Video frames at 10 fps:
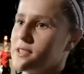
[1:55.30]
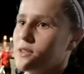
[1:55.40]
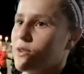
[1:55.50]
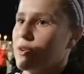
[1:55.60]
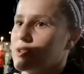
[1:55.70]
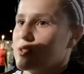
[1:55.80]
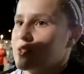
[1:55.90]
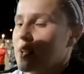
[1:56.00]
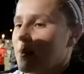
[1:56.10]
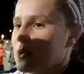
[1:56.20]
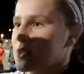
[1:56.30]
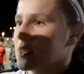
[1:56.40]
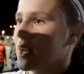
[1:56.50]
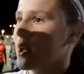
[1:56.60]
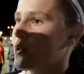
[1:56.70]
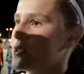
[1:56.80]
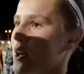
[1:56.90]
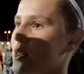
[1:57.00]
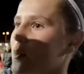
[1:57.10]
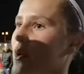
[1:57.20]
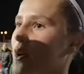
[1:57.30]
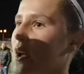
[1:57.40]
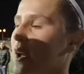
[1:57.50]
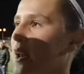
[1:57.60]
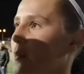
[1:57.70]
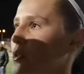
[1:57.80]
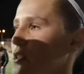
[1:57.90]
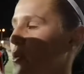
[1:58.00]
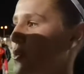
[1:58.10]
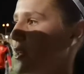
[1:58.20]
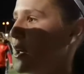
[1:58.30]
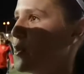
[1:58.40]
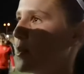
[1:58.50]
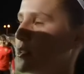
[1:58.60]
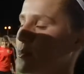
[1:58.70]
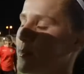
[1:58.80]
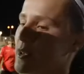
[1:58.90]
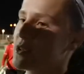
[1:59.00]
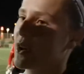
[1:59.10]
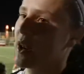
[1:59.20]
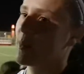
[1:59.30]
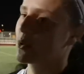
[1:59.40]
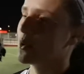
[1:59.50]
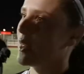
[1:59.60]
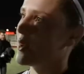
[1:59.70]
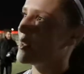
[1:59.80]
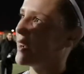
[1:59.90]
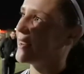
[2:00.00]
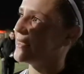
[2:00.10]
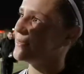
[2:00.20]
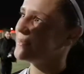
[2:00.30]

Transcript: entonces nosotros tenemos que seguir luchando por lo que queremos y algún día yo pienso que la oportunidad nos llegará.